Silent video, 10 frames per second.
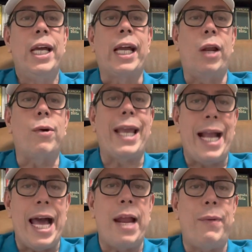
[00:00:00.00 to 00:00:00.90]
Creo que
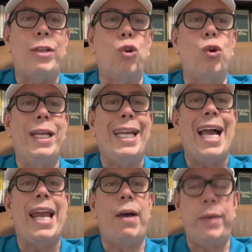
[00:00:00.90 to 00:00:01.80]
gana Vettori y
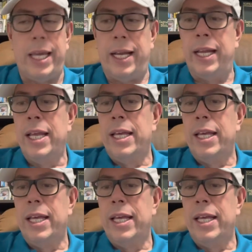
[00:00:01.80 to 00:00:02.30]
gana bien.